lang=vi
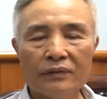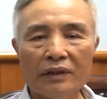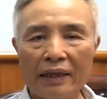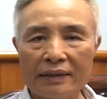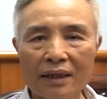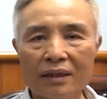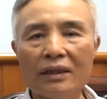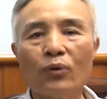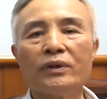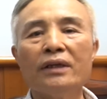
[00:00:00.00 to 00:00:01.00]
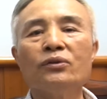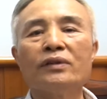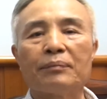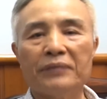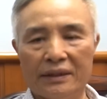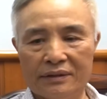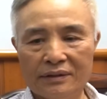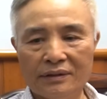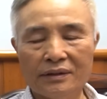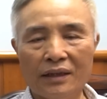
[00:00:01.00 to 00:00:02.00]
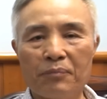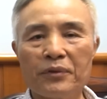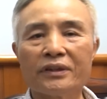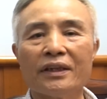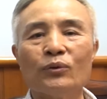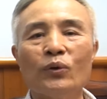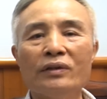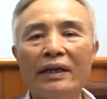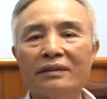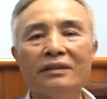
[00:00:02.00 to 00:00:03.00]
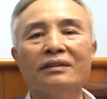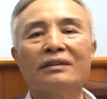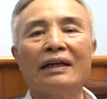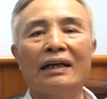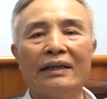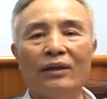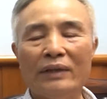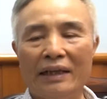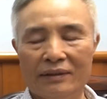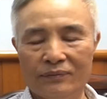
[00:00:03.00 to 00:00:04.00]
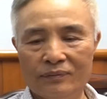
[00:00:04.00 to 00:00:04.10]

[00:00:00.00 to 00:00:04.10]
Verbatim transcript: thì lần đầu tiên tôi gặp địch ở một tình huống hết sức là éo le.